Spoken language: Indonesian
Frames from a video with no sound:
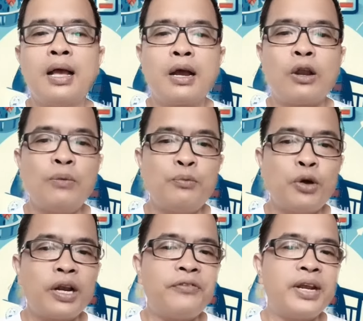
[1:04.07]

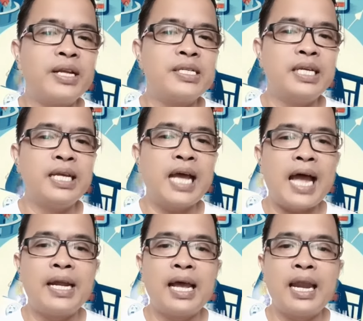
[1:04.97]
Kelompok referensi
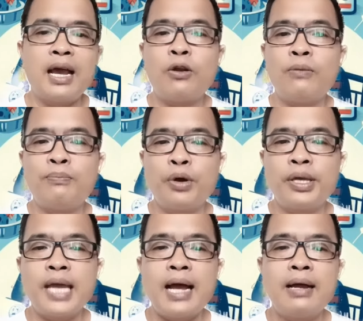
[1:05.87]
adalah kelompok
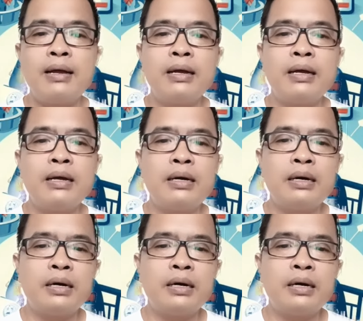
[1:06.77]
yang e,